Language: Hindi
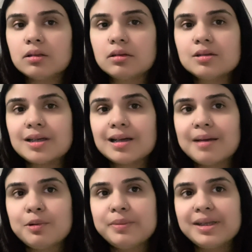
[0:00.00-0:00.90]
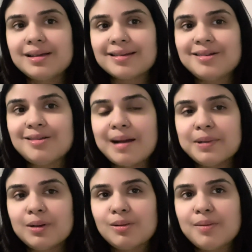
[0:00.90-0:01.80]
तो जनाब उम्मीद करती हूँ
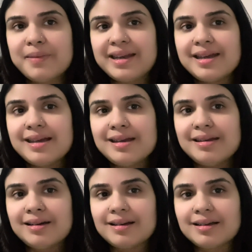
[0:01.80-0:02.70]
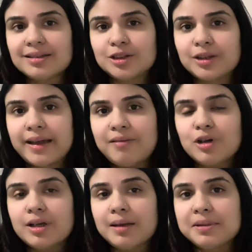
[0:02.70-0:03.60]
आप लोगों को मेरी जो है
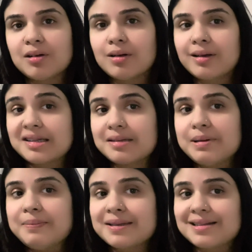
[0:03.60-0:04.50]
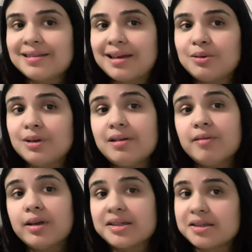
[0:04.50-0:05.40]
वो टिप्स और रेसिपी पसंद आई होगी
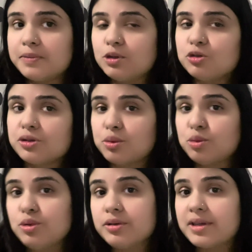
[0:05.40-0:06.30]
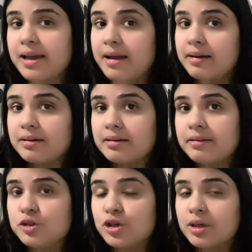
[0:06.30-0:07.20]
और रेसिपी तो ज़रूर तैयार
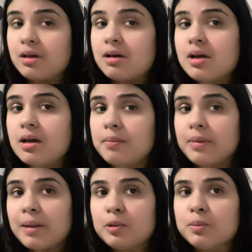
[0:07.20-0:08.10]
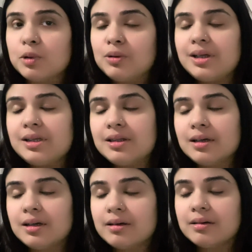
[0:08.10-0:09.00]
जो है ना मैं आपको बोलूँगी
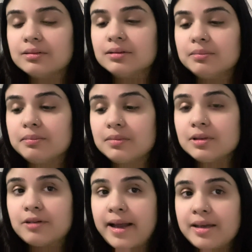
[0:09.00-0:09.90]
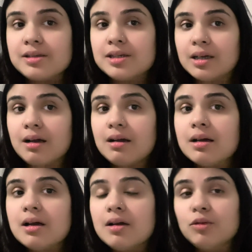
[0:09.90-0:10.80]
ट्राई कीजिएगा
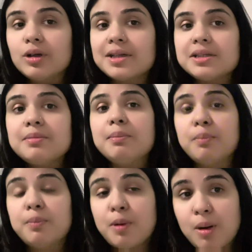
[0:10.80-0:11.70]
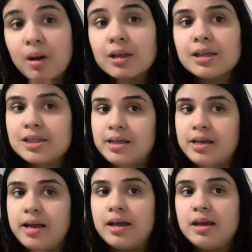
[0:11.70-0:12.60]
वो रेसिपी बहुत अच्छी
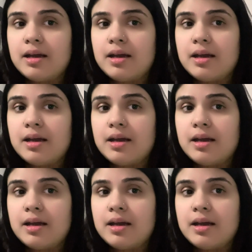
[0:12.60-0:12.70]
है